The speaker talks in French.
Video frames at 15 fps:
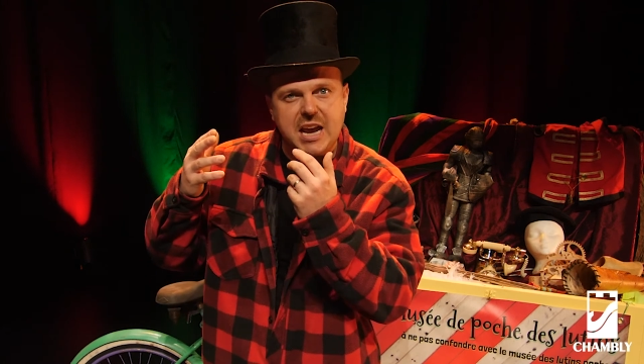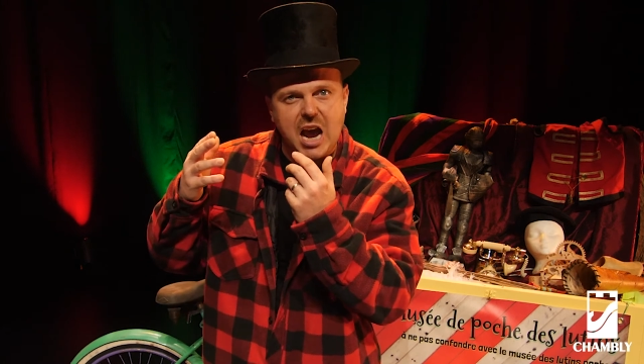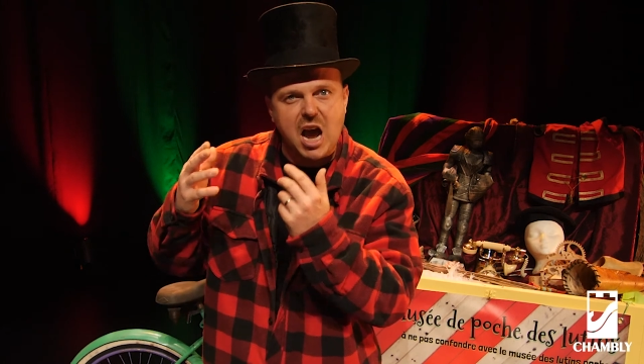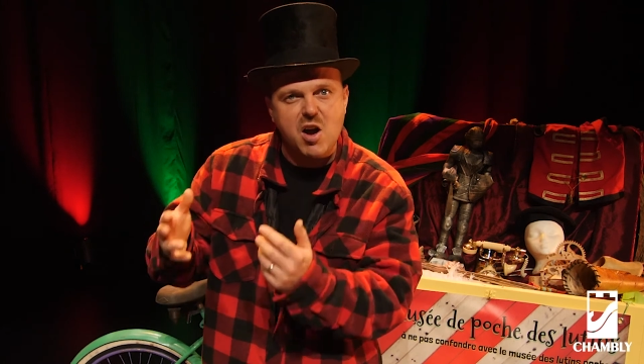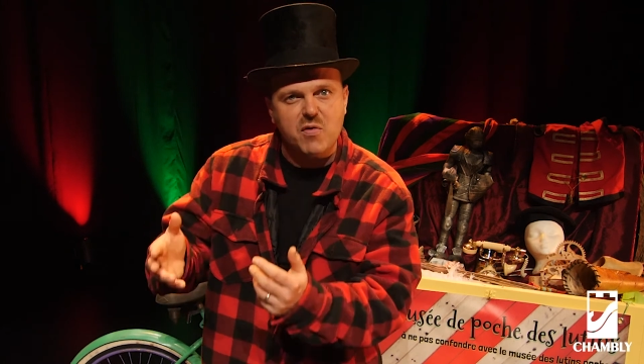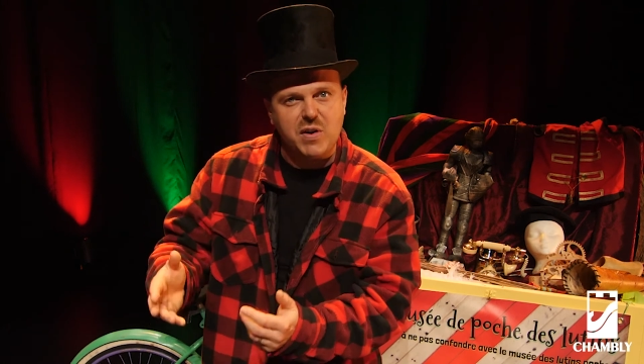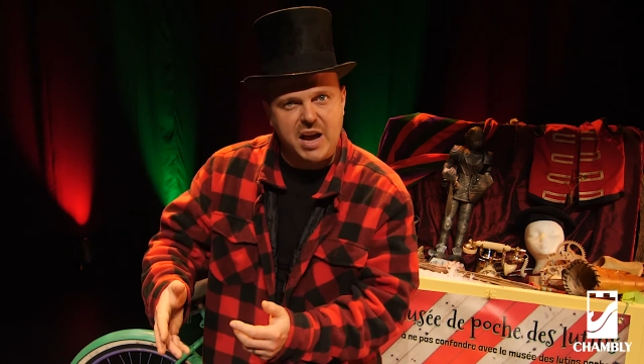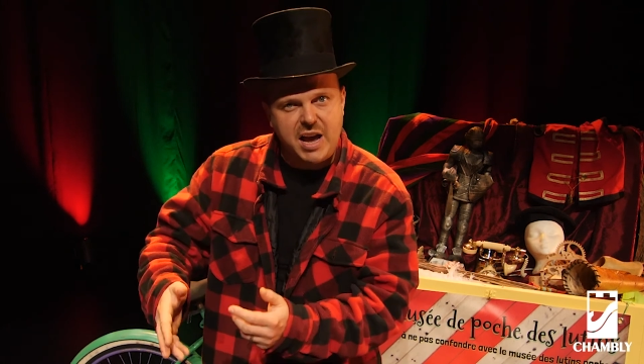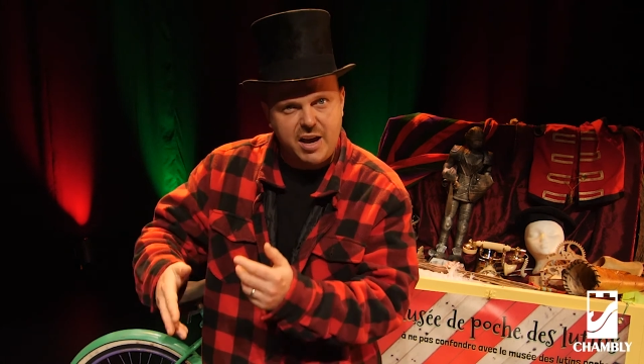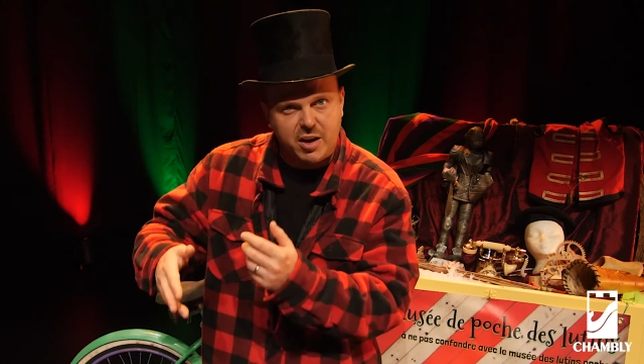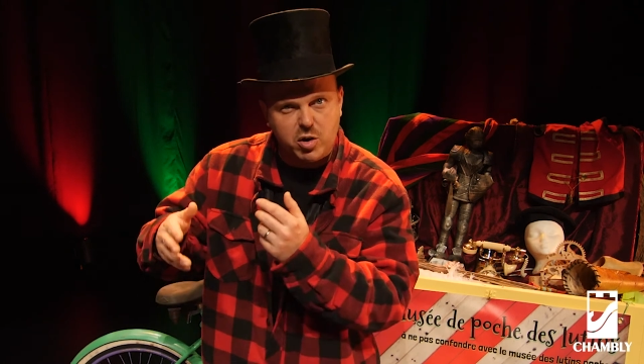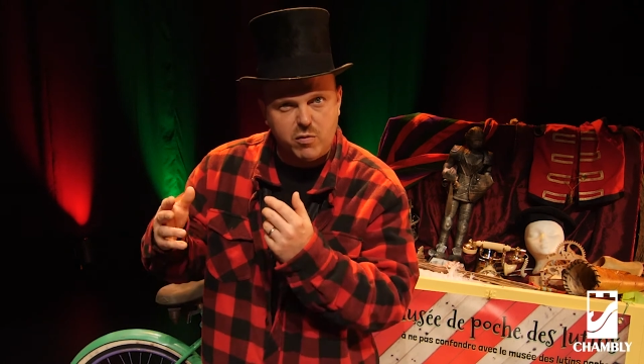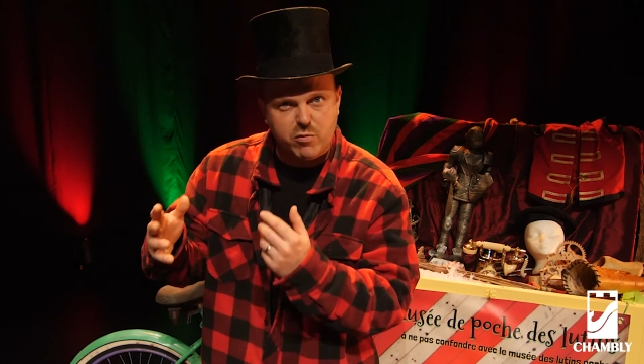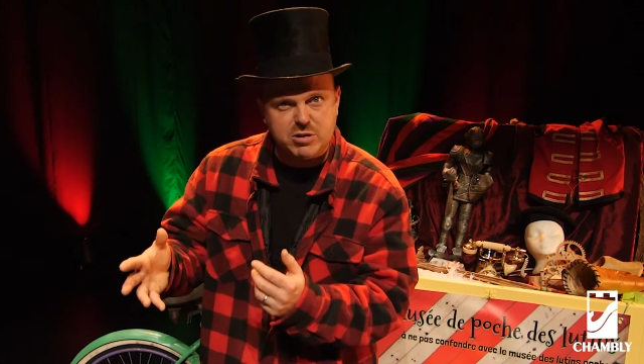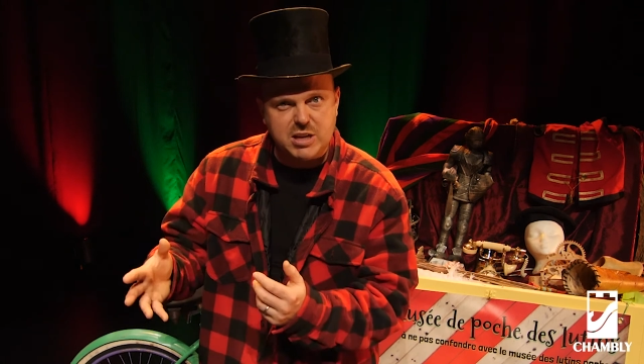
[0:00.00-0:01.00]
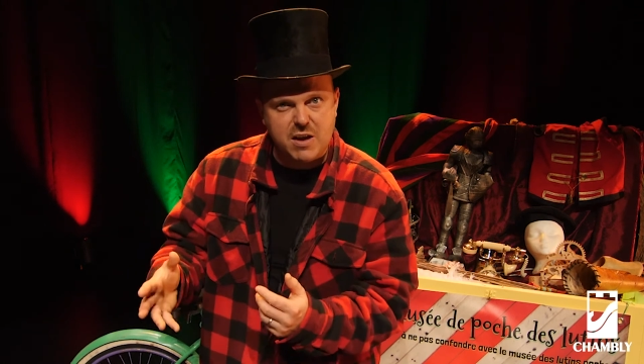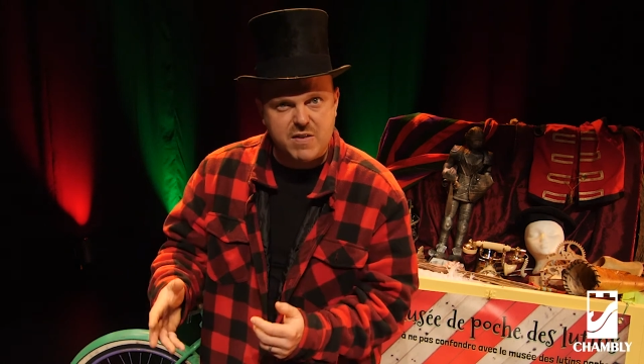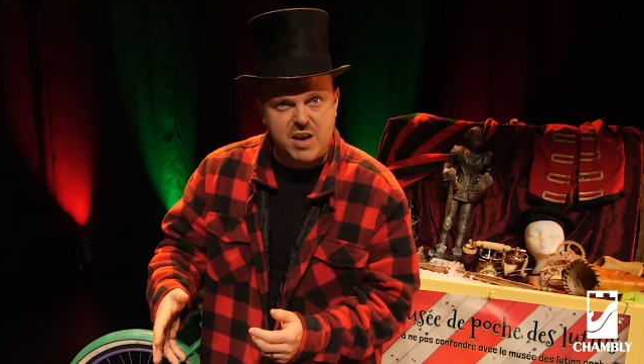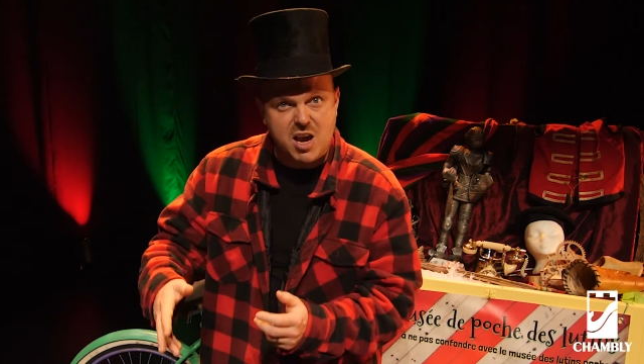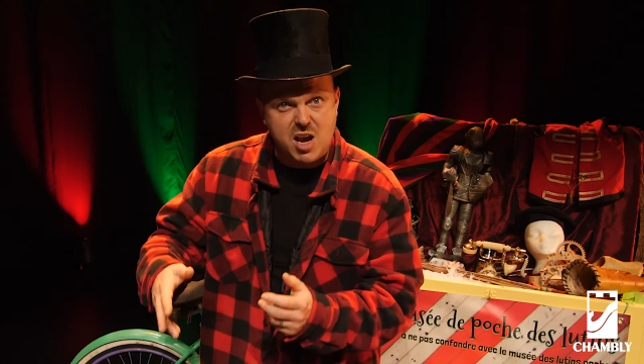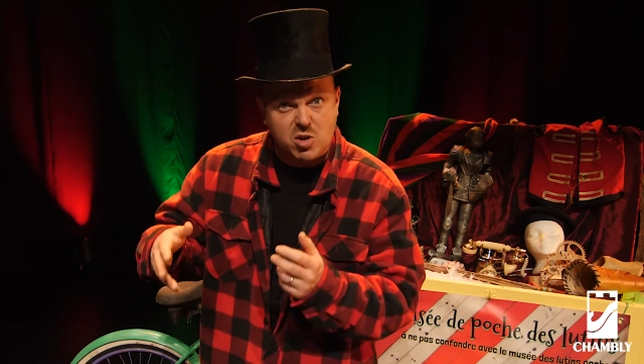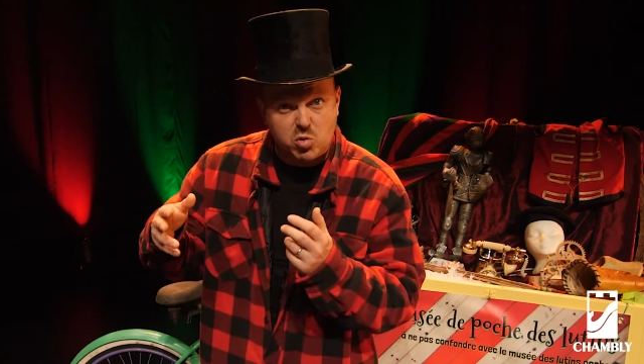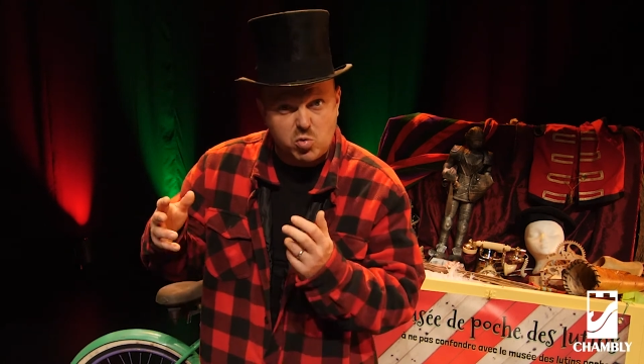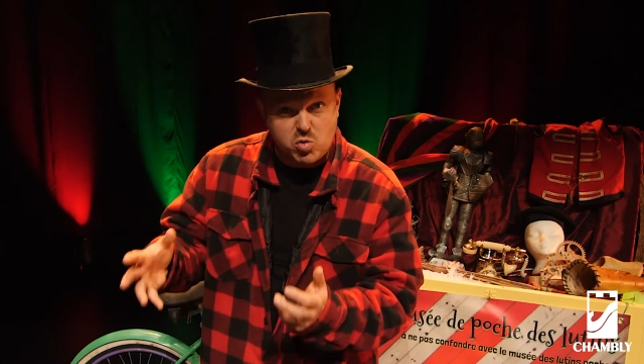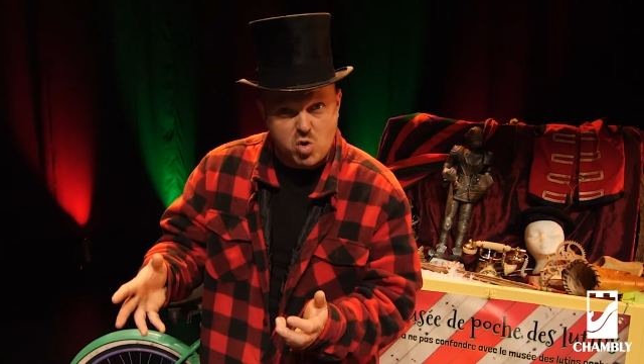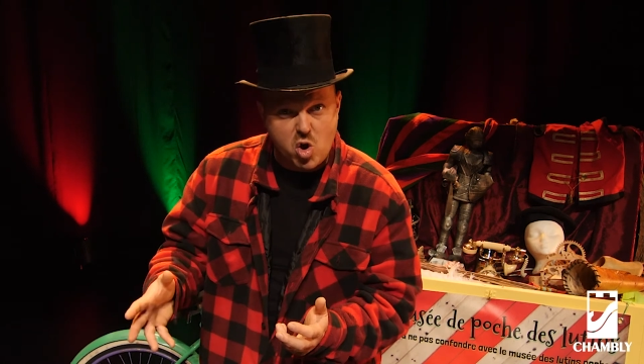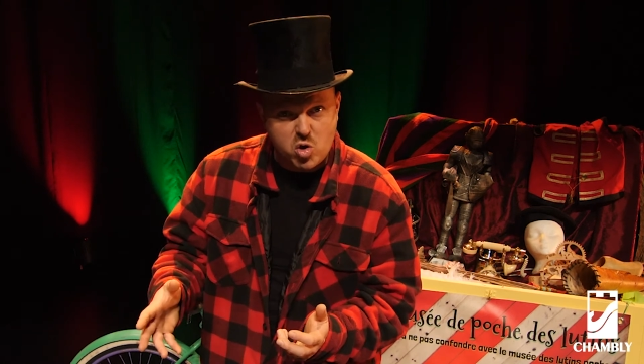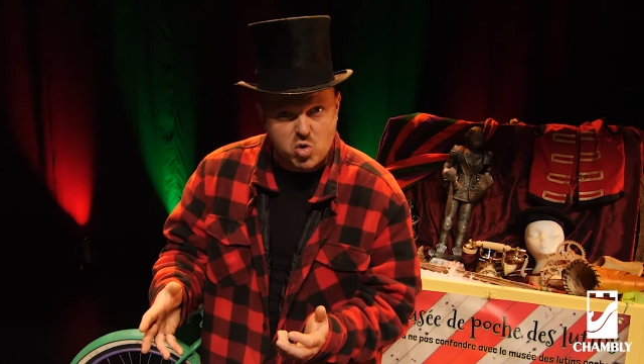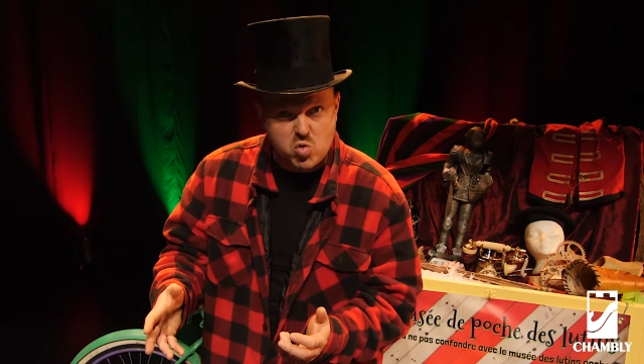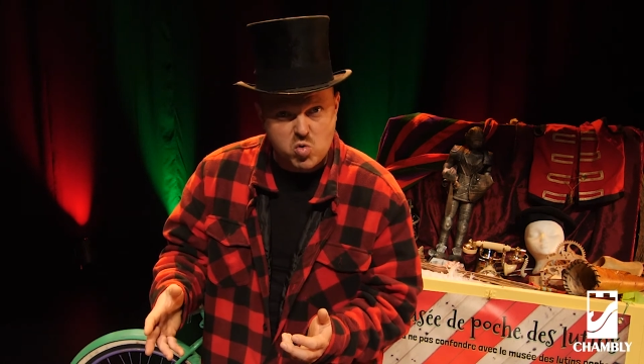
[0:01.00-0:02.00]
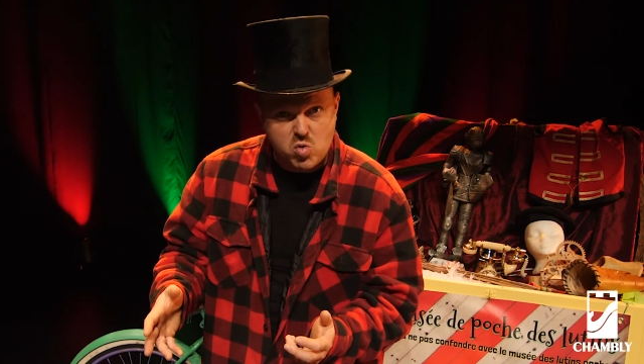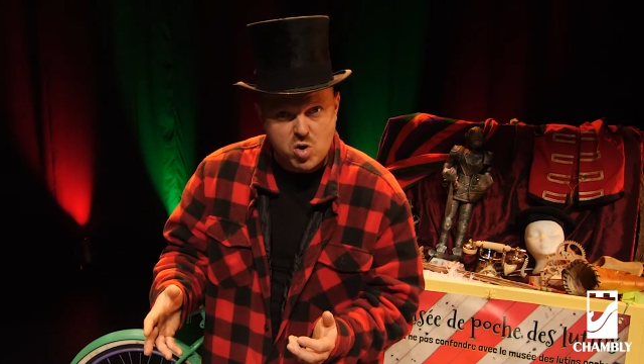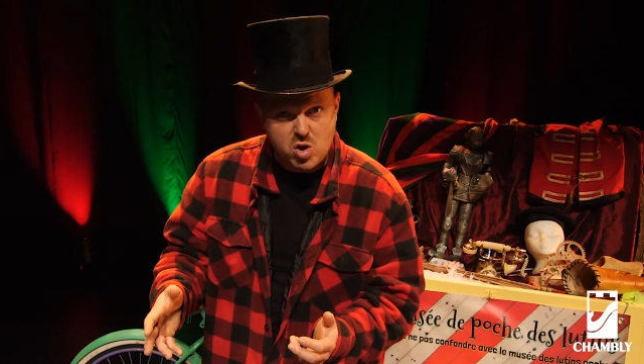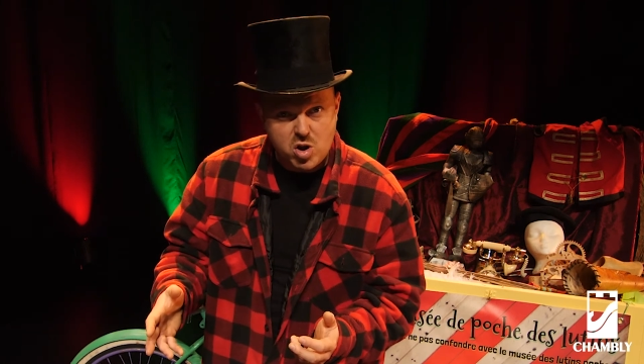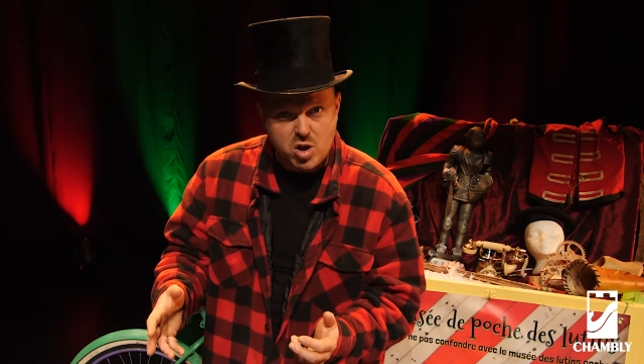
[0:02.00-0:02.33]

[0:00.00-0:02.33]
grands frères que vous avez, tout d'un coup,